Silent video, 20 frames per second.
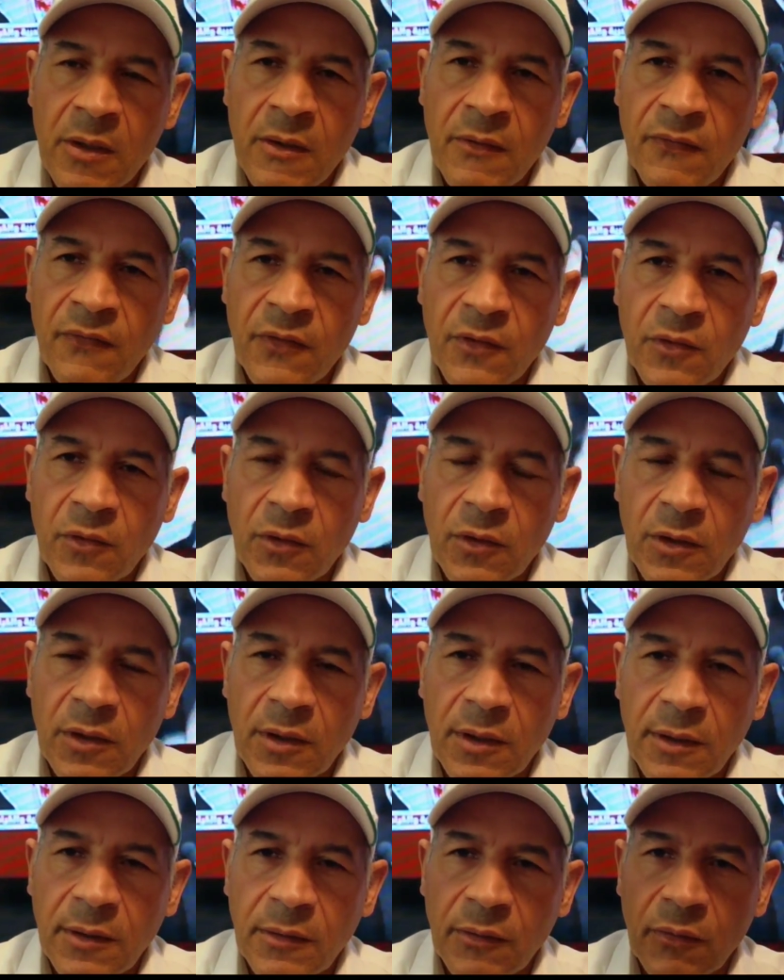في كل
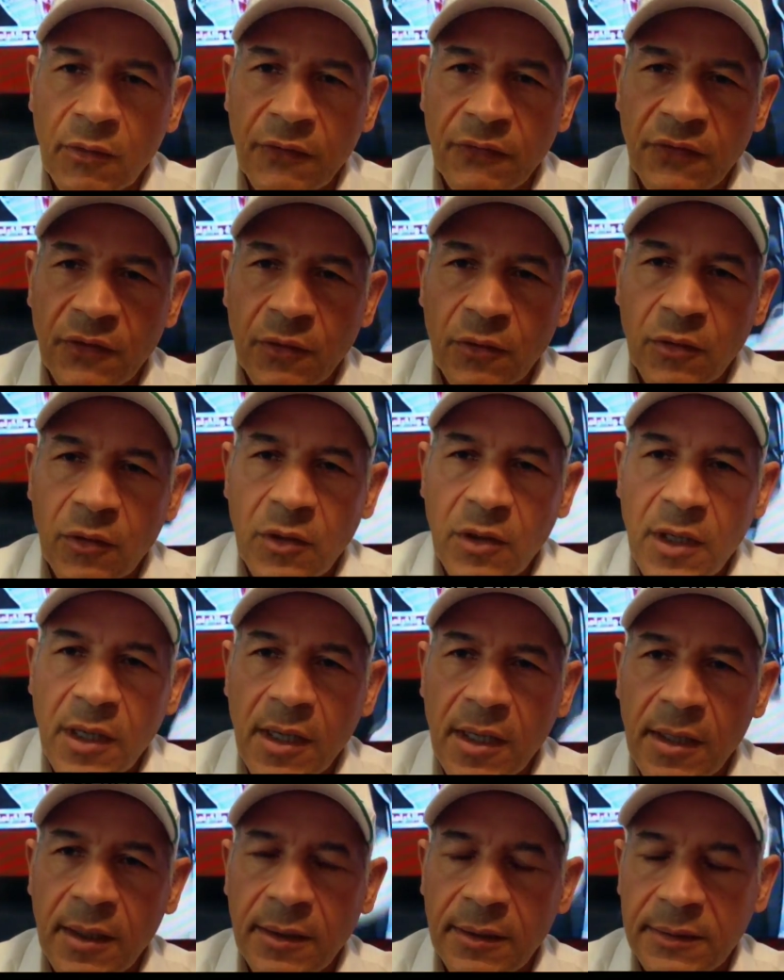وفي كل
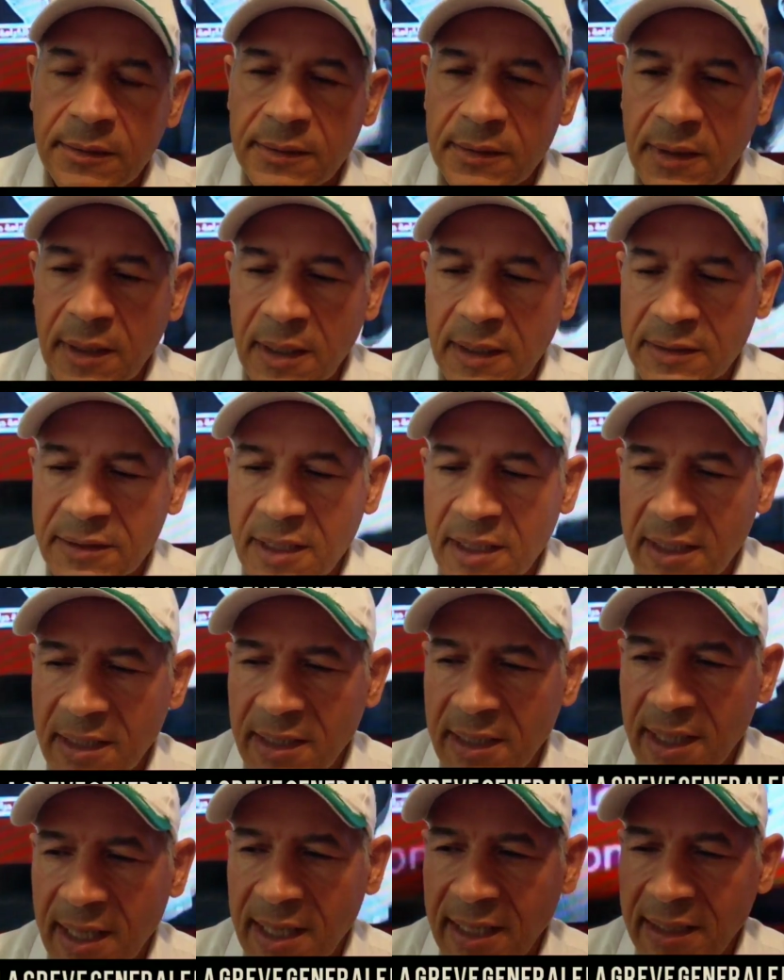أقطار
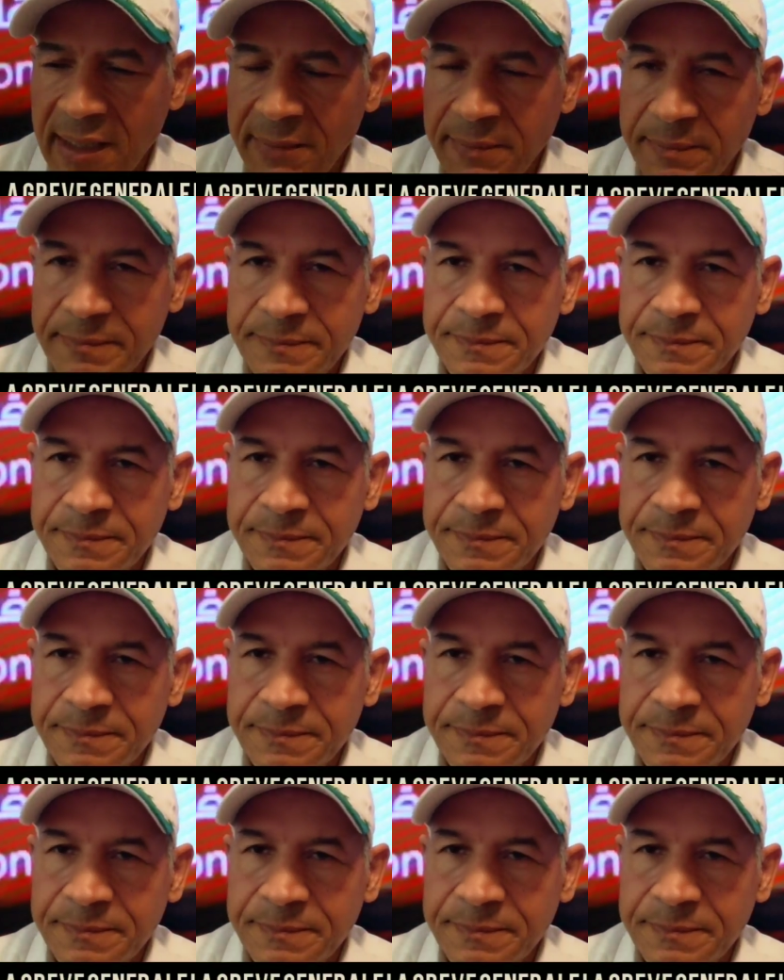العالم